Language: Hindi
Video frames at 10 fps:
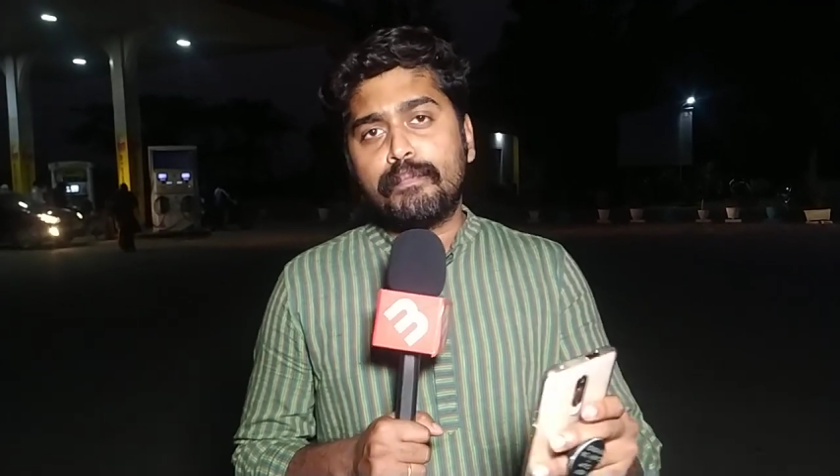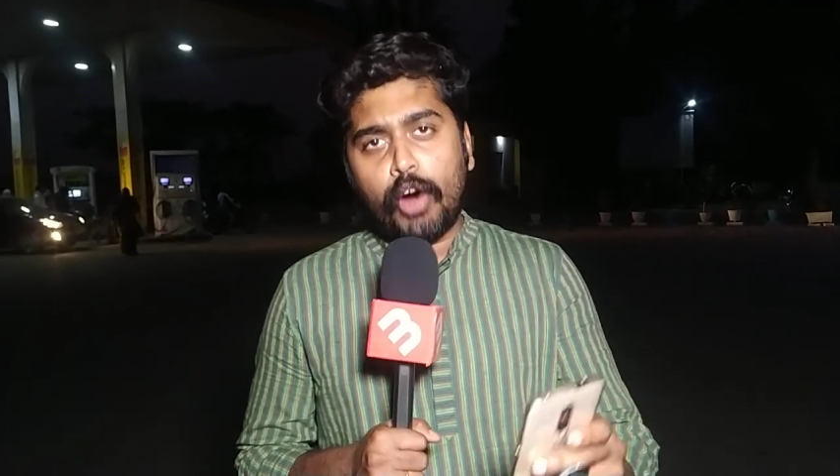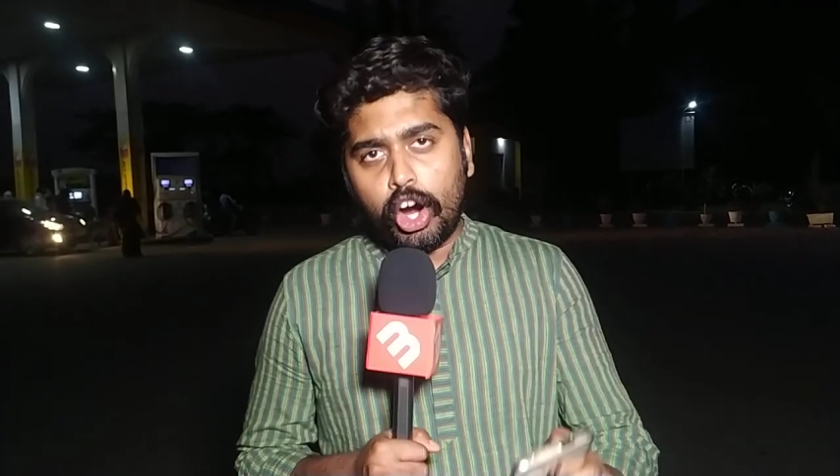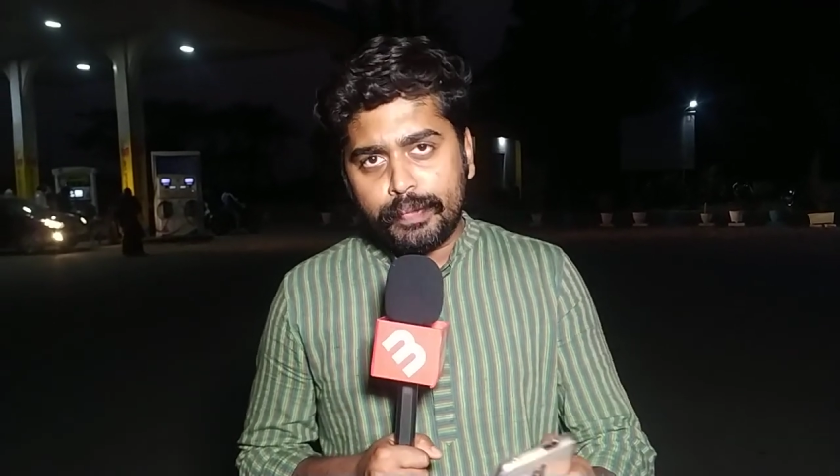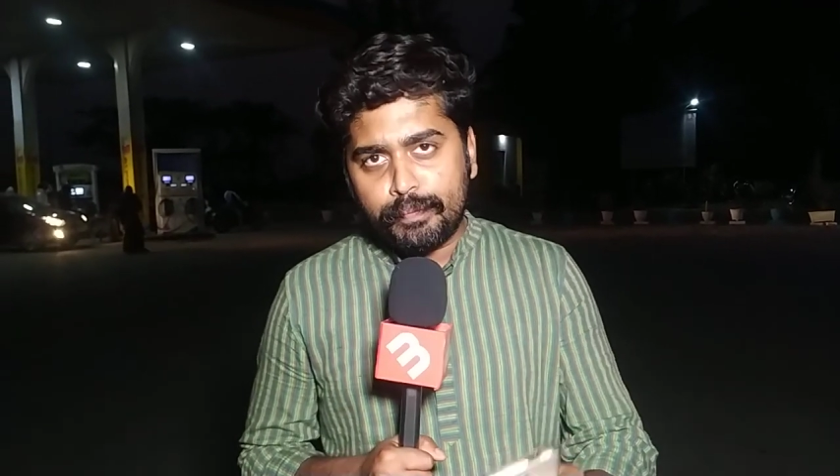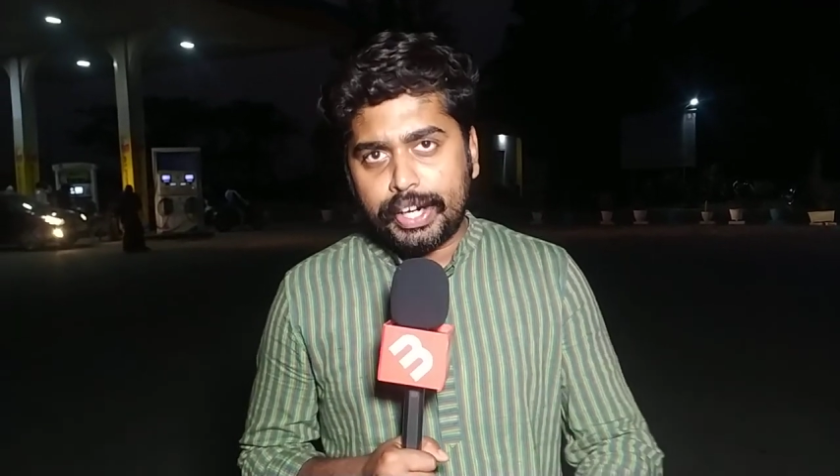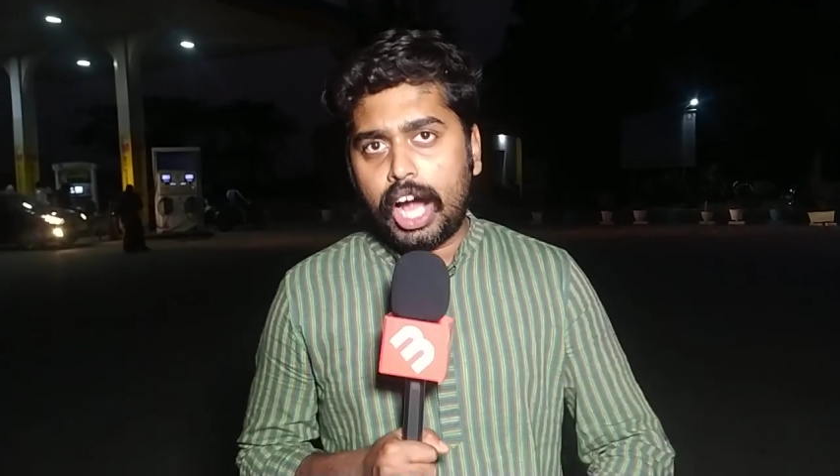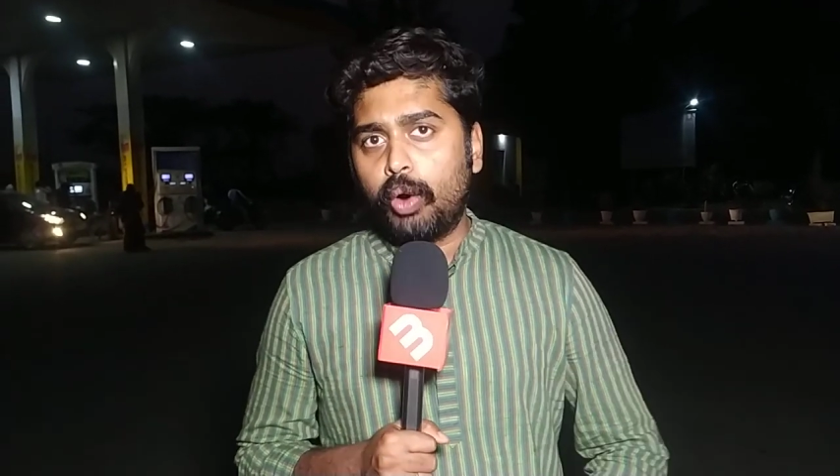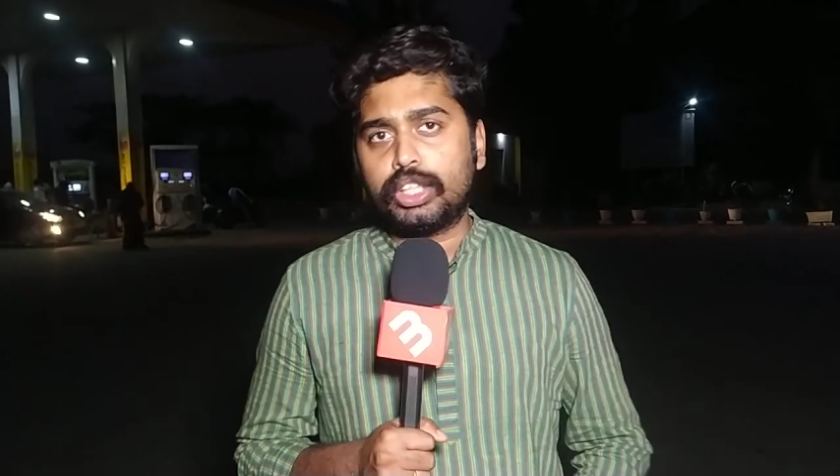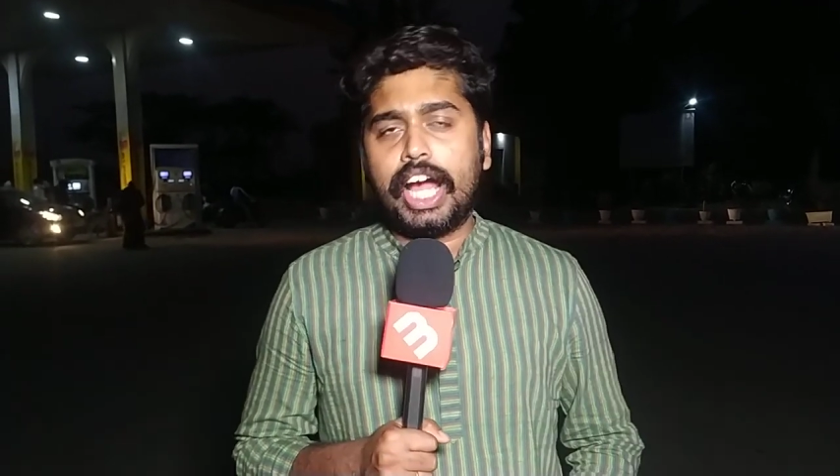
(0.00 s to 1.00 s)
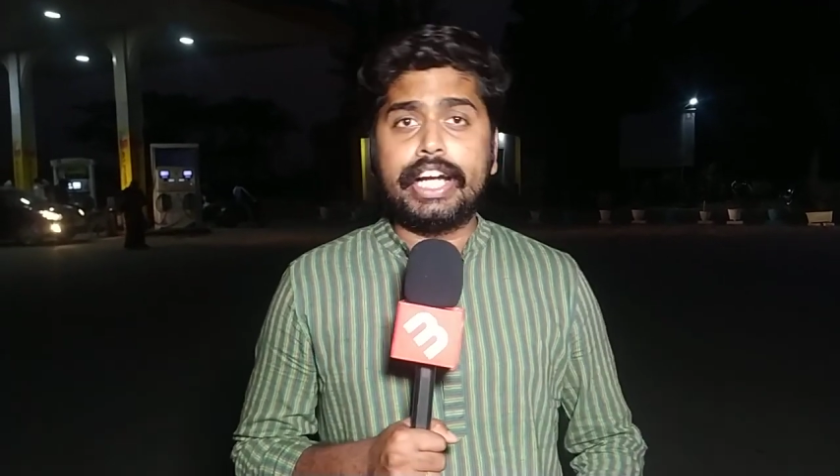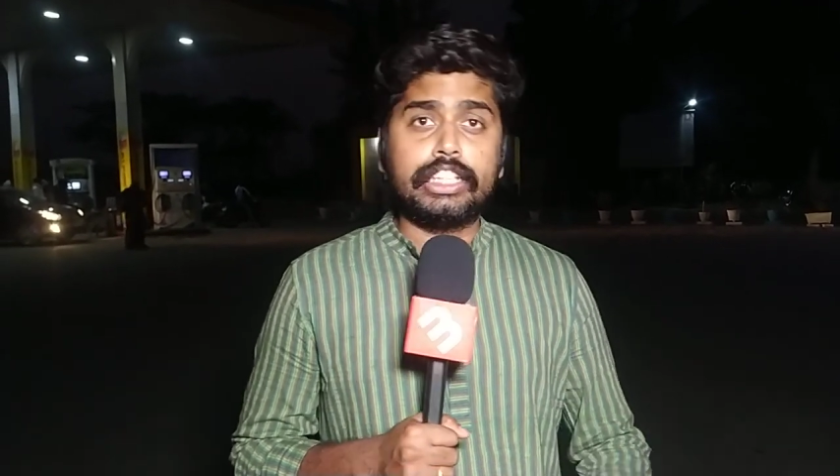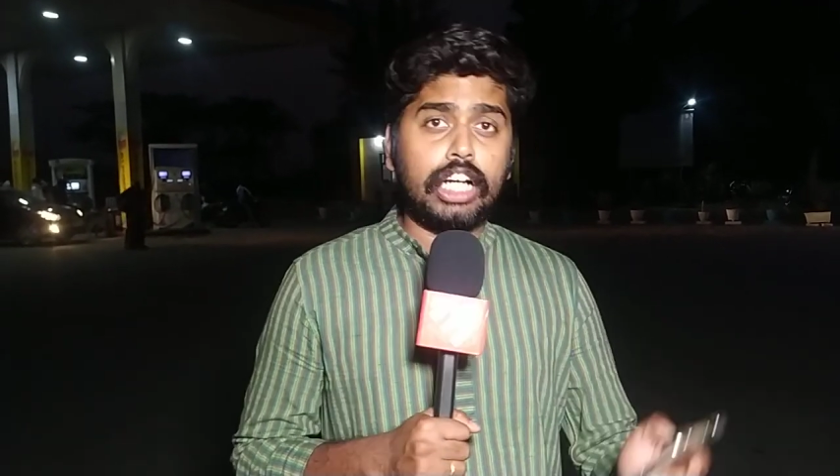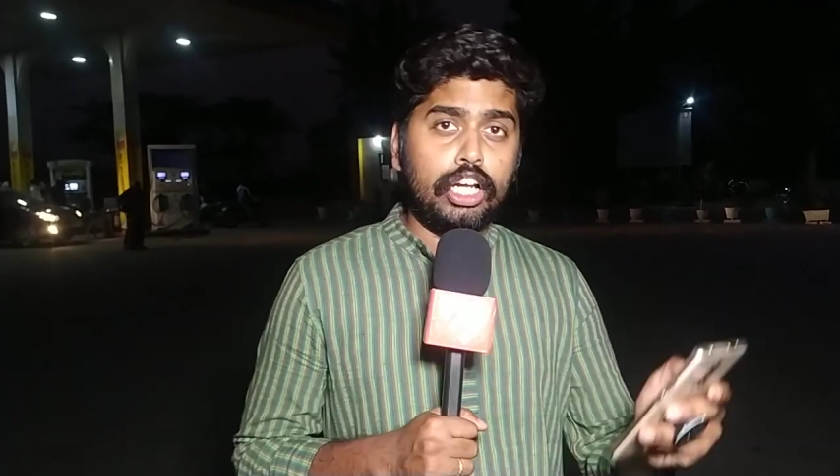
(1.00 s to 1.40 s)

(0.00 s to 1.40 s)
बहुत बड़ा होता है इट इज़